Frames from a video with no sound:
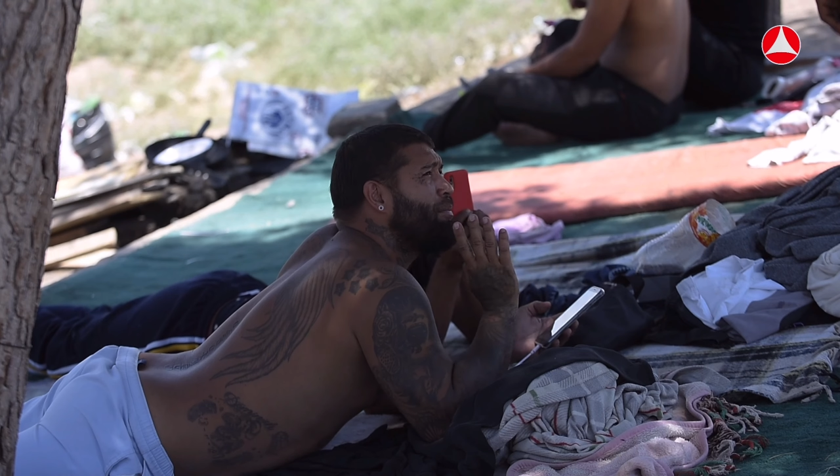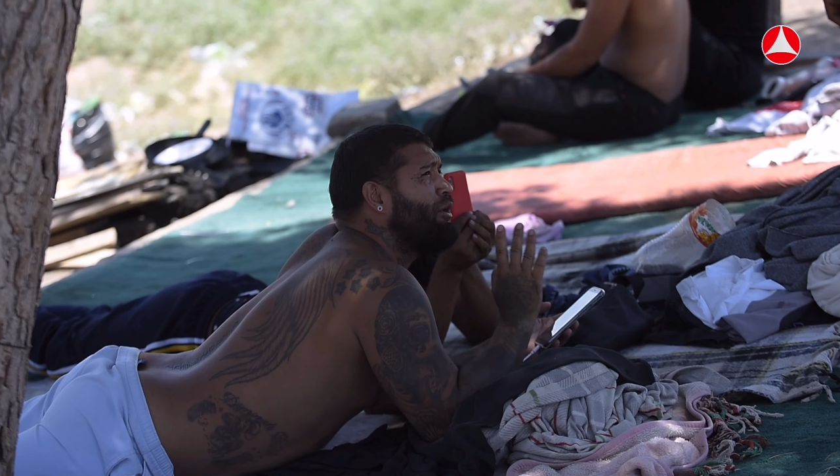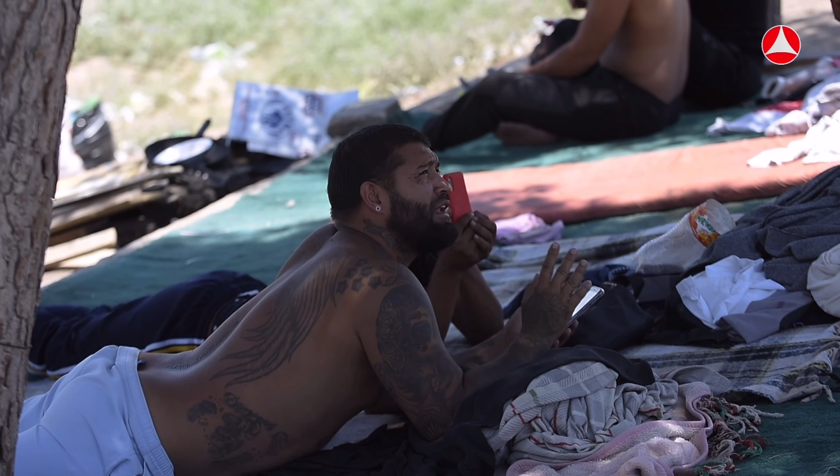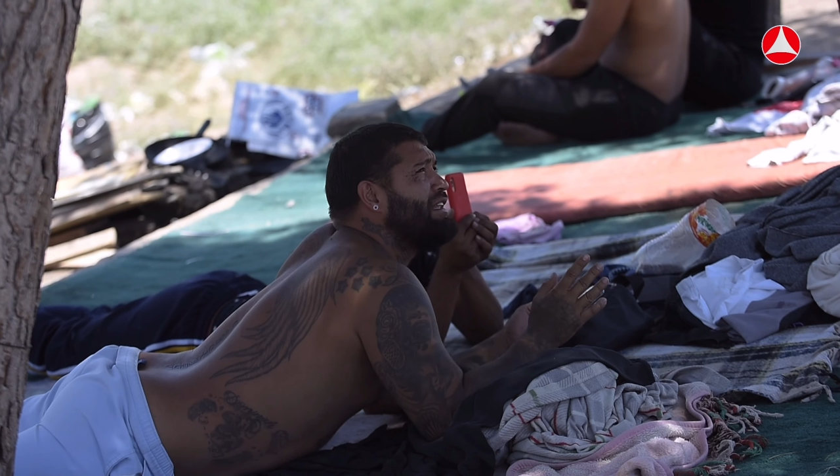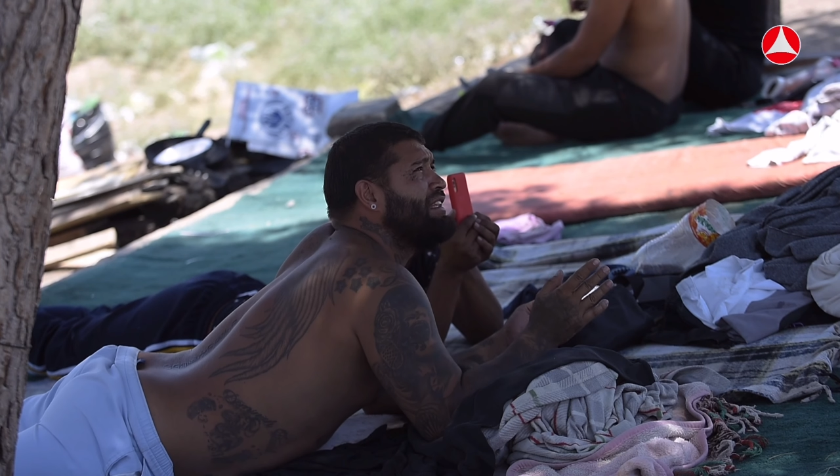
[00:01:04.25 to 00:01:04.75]

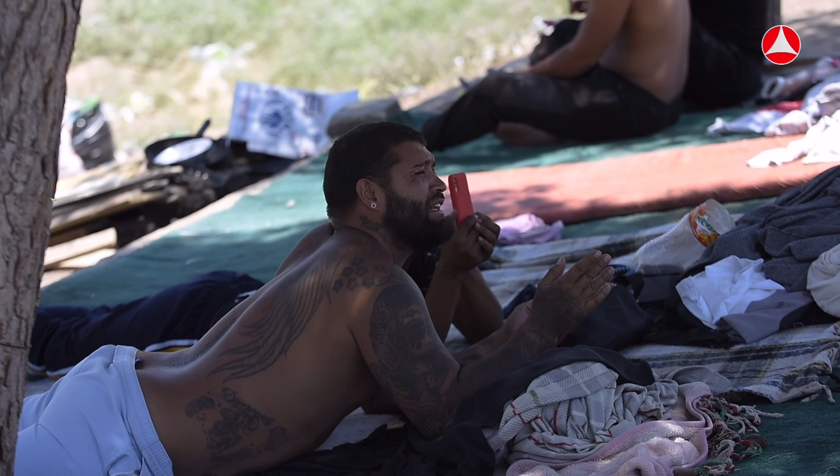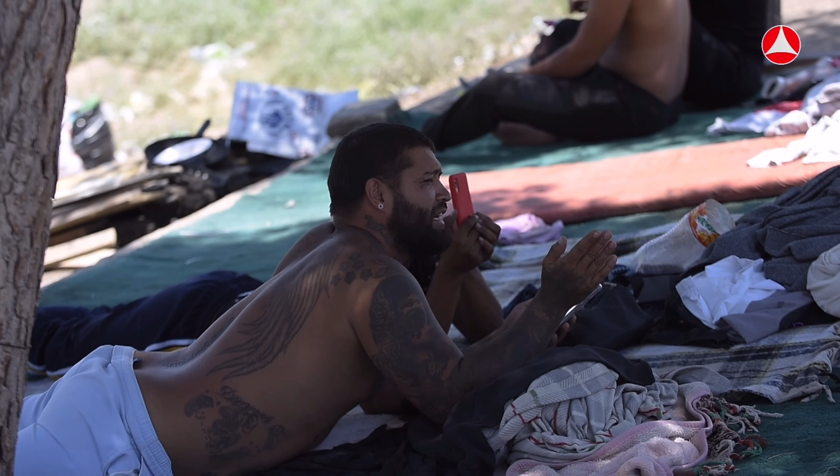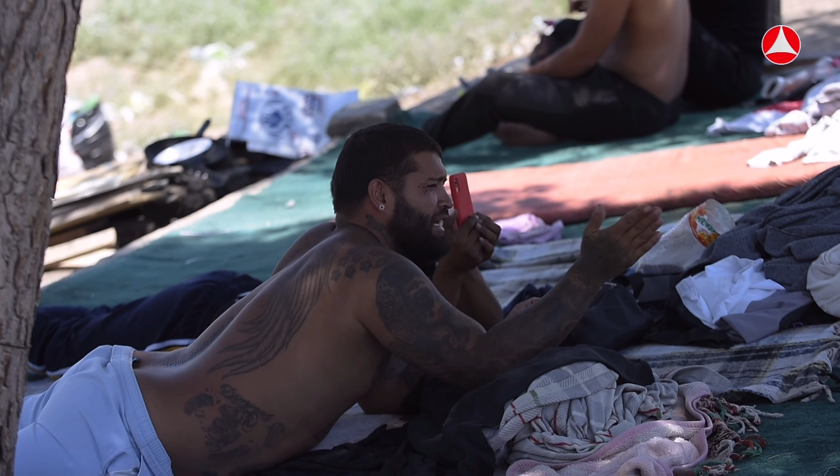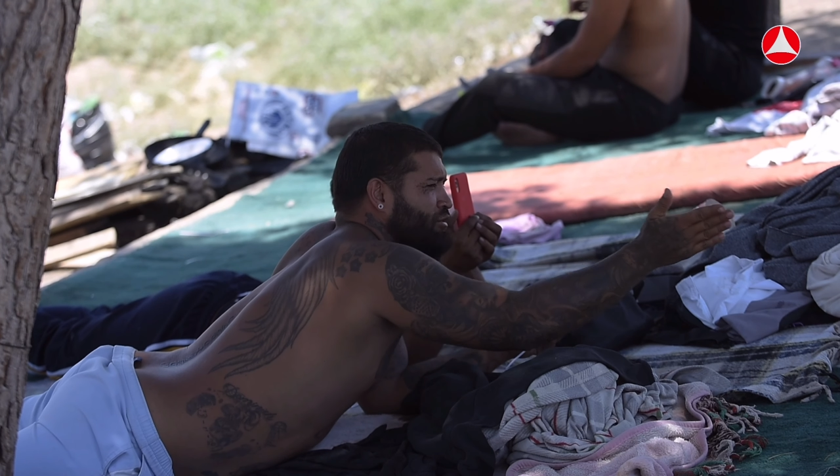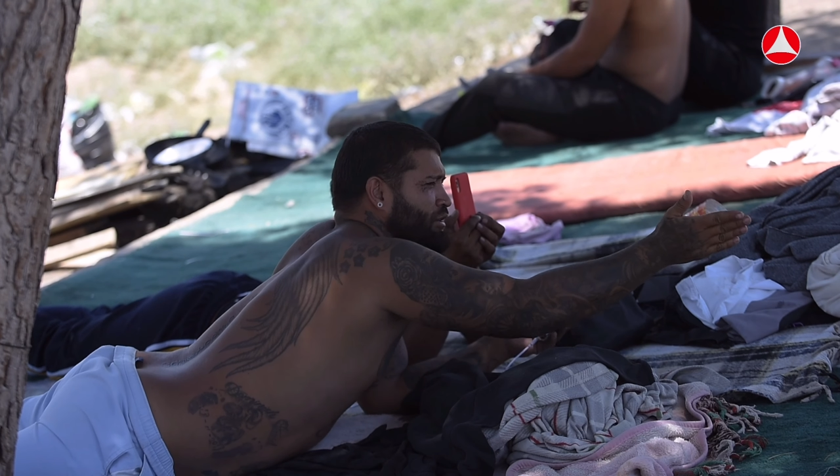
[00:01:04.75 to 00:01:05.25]
por lo que
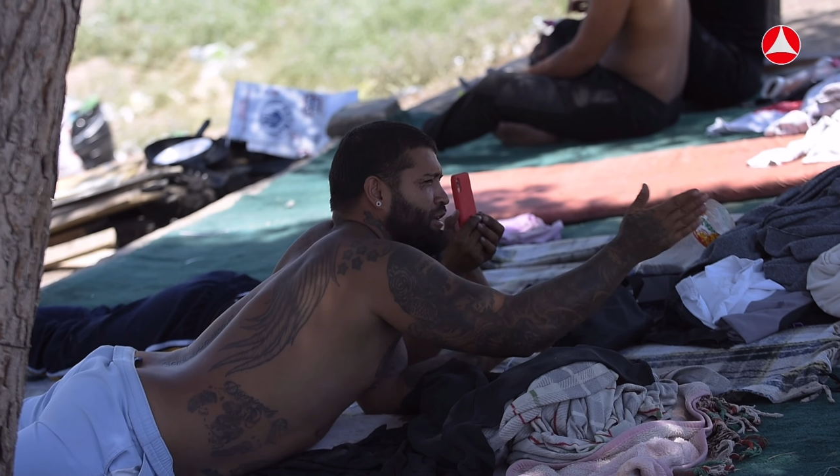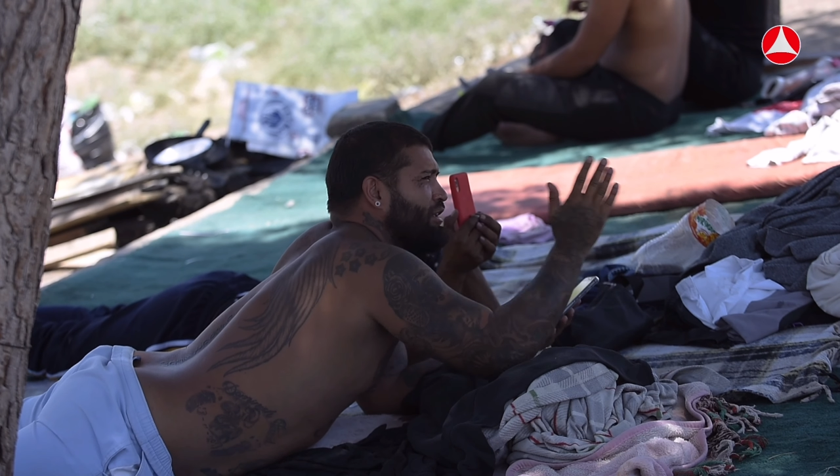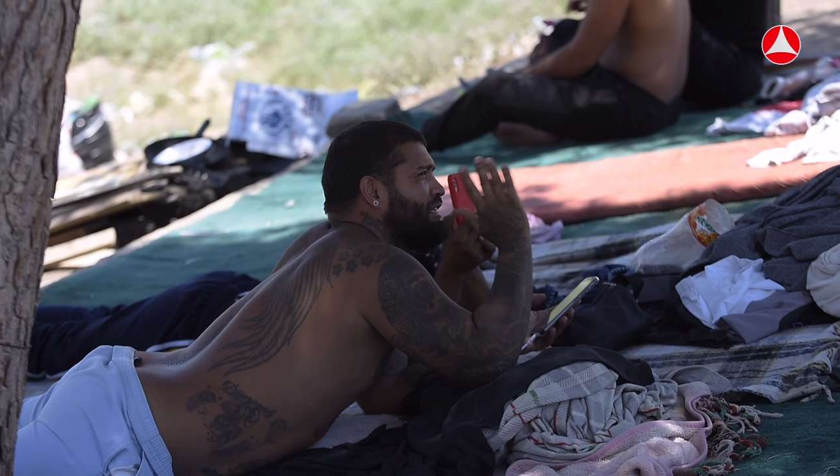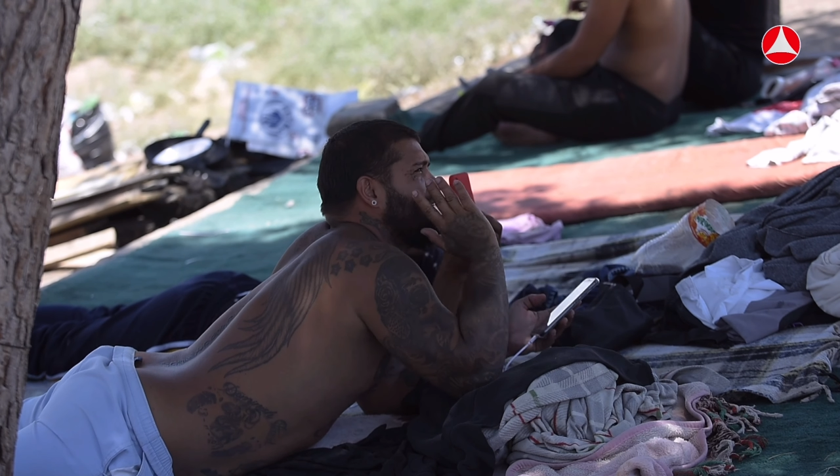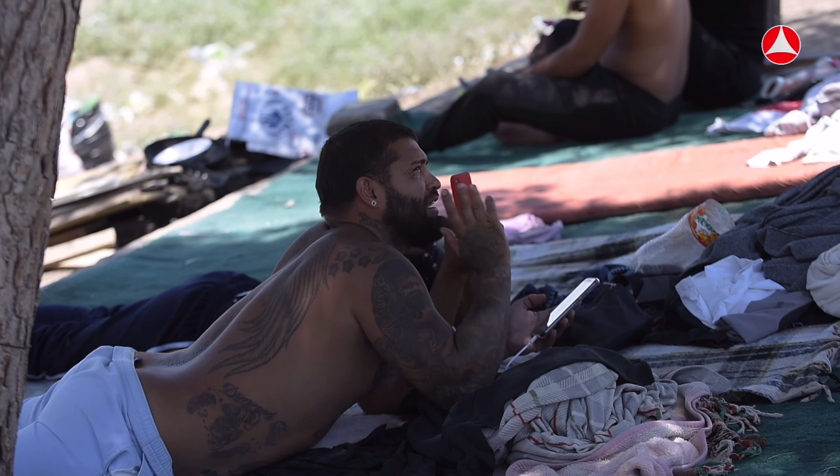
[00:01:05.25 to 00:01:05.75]
llaman a las
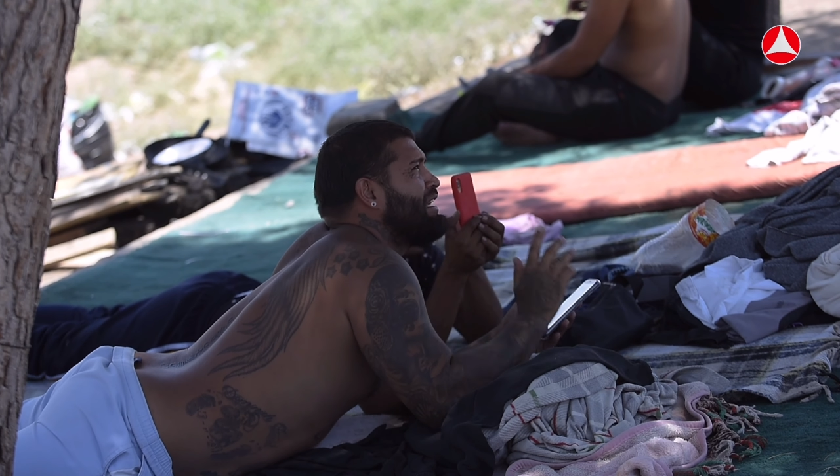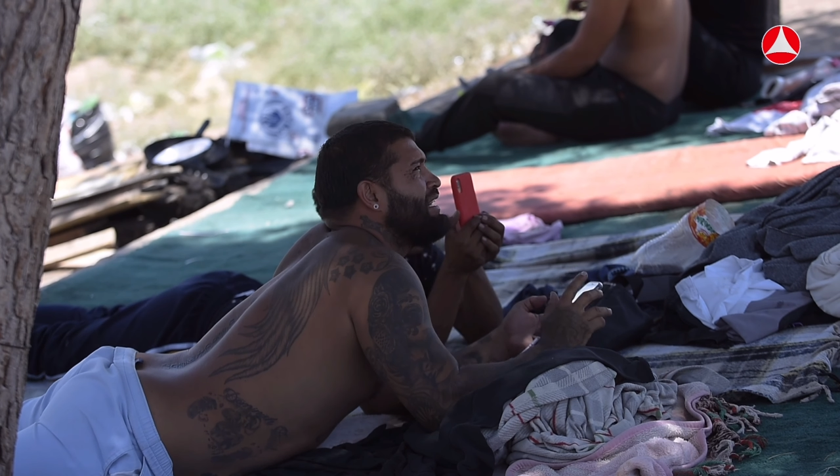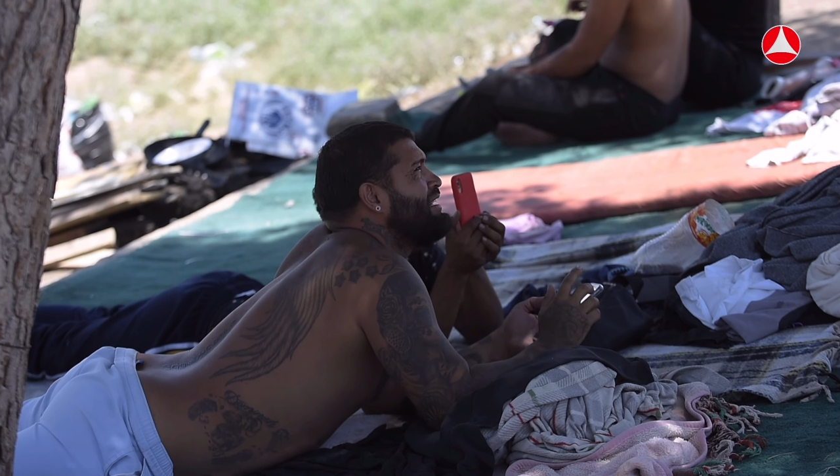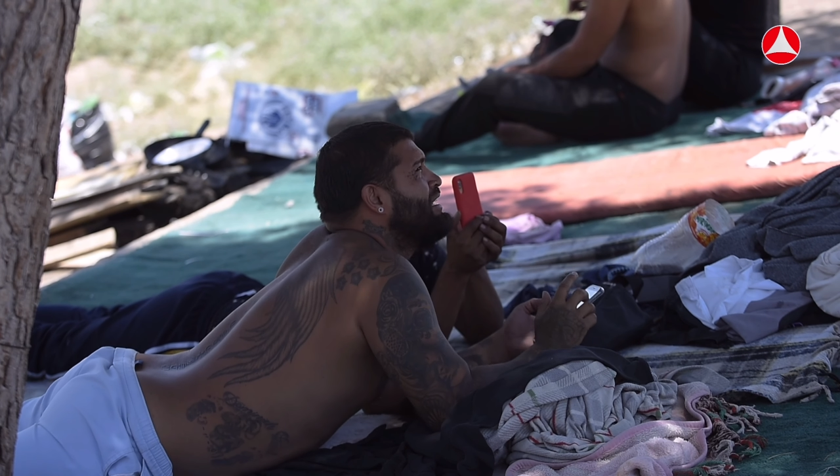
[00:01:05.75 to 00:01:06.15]
autoridades